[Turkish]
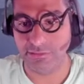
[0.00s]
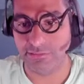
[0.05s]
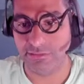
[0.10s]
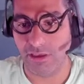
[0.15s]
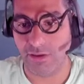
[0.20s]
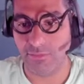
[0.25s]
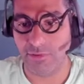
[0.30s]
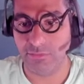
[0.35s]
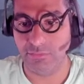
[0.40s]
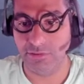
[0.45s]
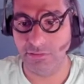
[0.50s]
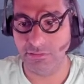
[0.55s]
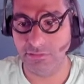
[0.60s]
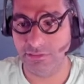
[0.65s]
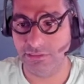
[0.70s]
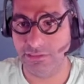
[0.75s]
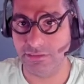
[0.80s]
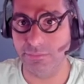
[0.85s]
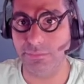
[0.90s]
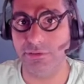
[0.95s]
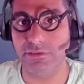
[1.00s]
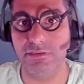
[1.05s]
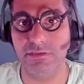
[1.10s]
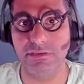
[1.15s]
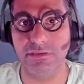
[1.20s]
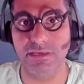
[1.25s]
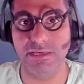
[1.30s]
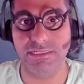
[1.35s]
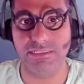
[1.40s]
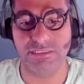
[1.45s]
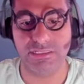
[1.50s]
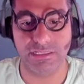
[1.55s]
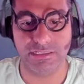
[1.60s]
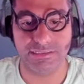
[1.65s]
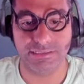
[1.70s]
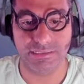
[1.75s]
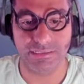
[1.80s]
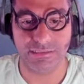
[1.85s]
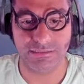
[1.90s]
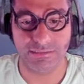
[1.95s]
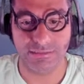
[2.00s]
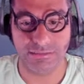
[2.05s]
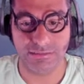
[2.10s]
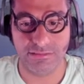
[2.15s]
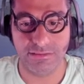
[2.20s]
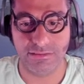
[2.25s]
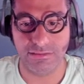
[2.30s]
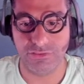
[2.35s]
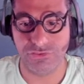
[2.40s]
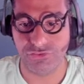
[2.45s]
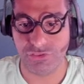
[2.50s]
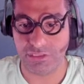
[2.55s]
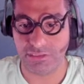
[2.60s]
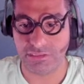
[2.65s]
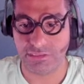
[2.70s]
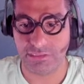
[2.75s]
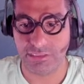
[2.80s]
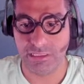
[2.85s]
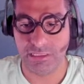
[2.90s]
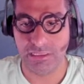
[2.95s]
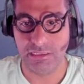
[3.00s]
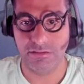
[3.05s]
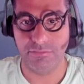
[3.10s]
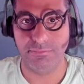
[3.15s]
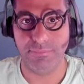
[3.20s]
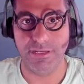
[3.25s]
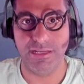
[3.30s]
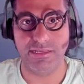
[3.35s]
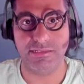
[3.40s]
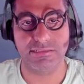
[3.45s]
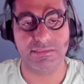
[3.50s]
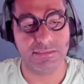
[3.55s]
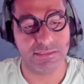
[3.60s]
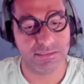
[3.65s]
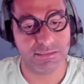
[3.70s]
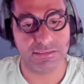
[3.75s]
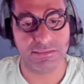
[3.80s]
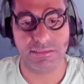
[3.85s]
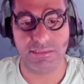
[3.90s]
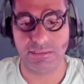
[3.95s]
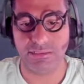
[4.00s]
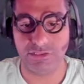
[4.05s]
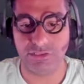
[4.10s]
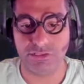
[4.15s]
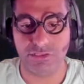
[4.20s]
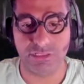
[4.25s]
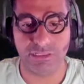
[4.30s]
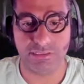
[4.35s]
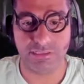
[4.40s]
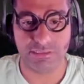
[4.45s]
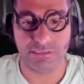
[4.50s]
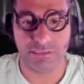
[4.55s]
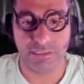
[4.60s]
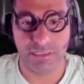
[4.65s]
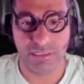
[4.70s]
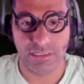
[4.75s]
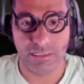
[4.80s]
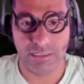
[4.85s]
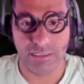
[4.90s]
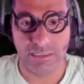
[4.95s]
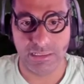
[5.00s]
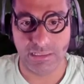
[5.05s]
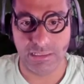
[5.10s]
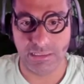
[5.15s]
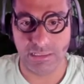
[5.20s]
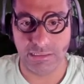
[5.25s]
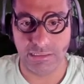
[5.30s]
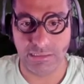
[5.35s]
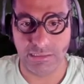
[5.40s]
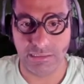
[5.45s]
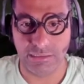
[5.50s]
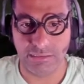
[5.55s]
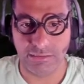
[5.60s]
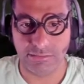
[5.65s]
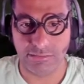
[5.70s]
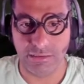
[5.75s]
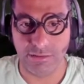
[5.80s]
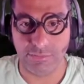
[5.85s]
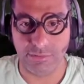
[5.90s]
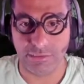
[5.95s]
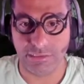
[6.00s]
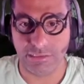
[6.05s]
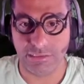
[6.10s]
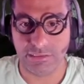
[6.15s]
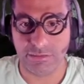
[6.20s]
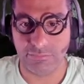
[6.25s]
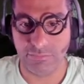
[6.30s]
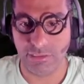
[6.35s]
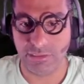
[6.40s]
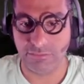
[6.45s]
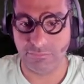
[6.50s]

tamamladık gibi Ejder silahlarını deneyeceğiz. Blastix'i deneyeceğiz. Ee, tabii ki benim